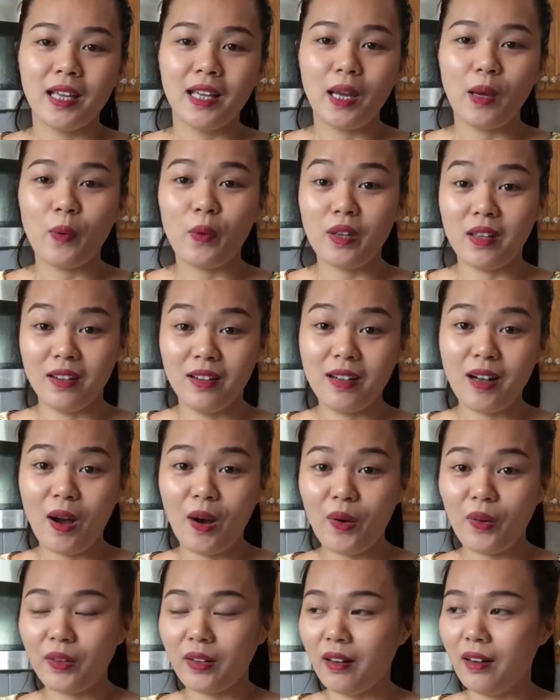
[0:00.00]
kêu anh giữ
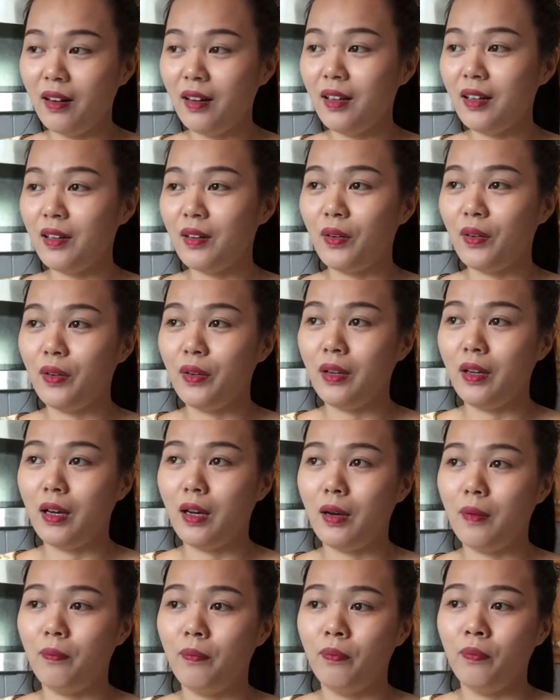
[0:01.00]
con nữa. Rồi
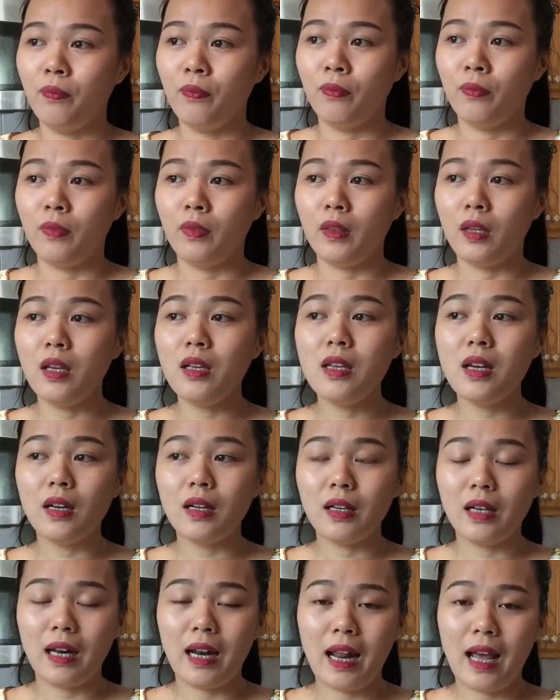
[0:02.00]
thứ
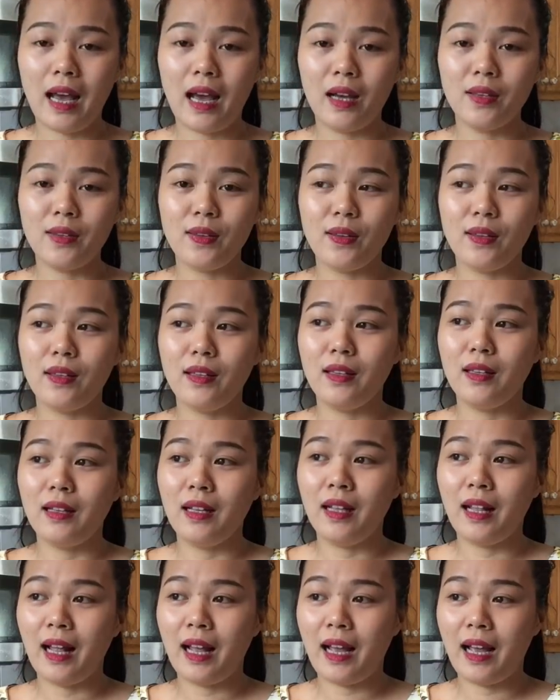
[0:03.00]
nhất là
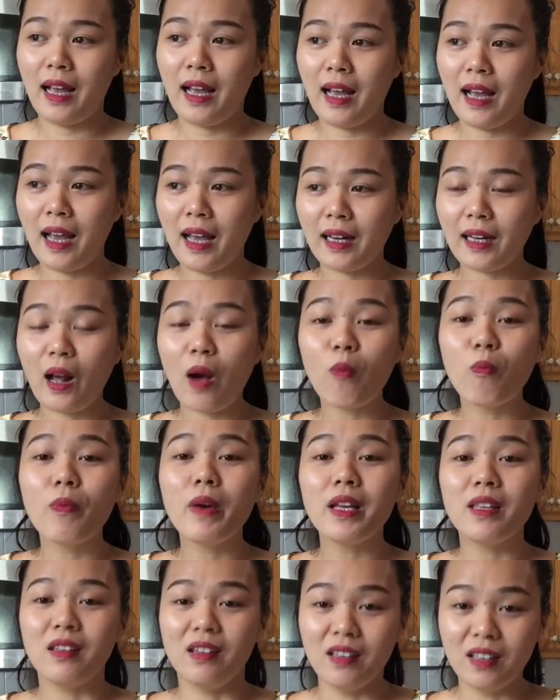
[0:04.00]
anh không
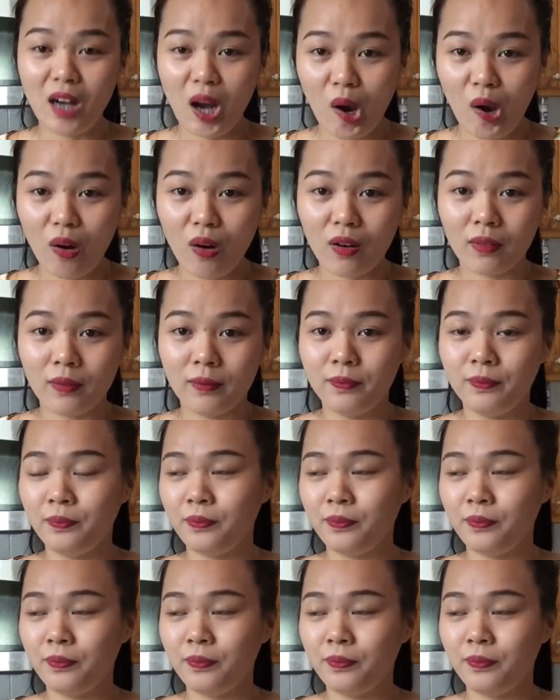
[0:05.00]
biết giữ con,